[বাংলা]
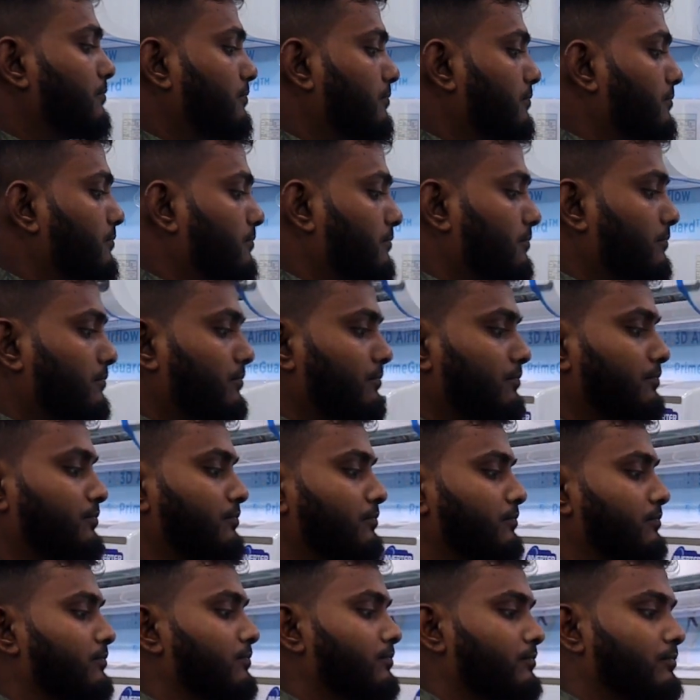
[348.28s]
এগুলো কি
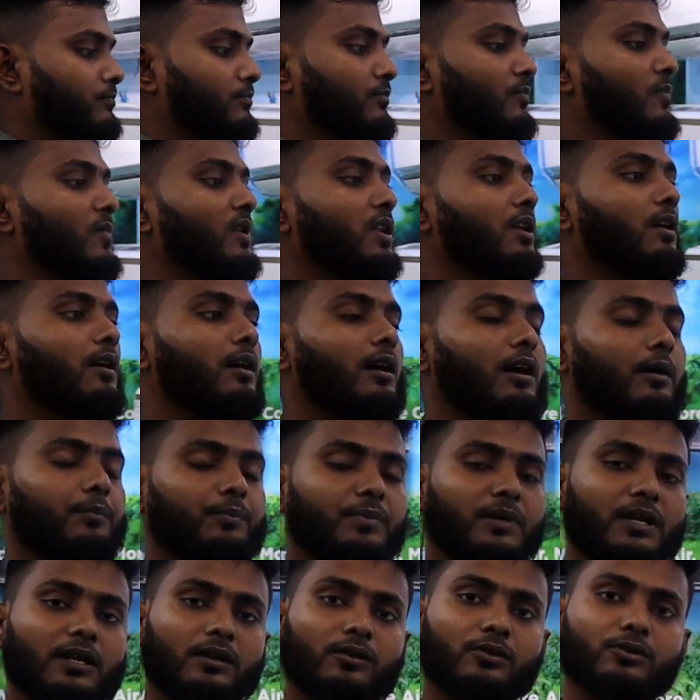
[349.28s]
ডেলিভারি আপনারা কিভাবে দিচ্ছেন বা
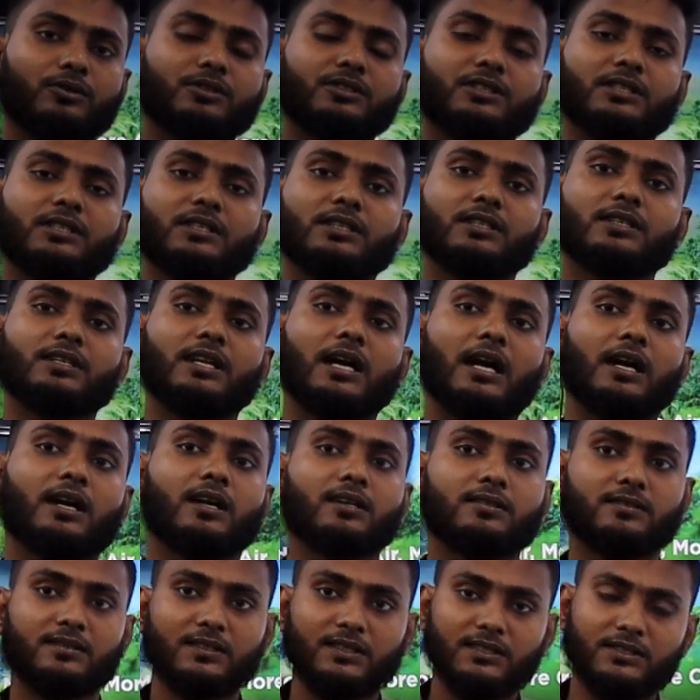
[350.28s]
ইনস্টলেশন
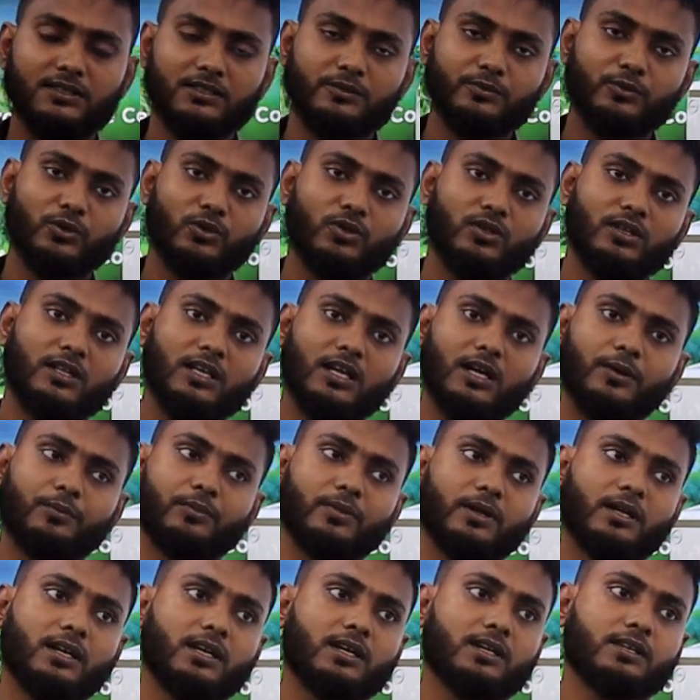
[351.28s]
ঢাকা সিটির মধ্যে
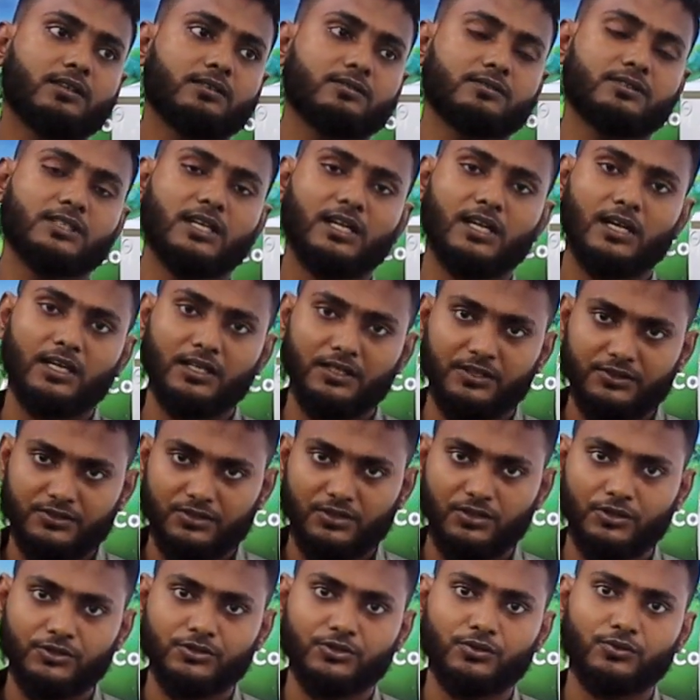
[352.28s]
আমরা যারা
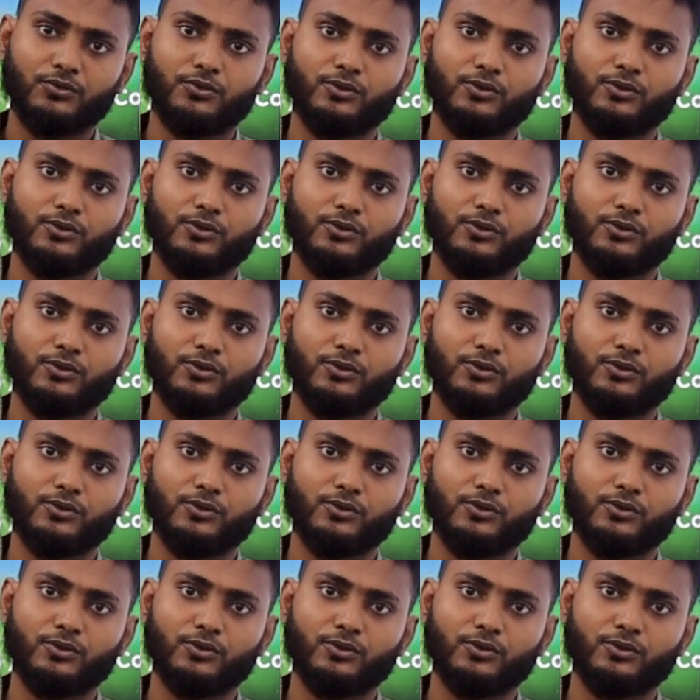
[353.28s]
ইনস্টলেশন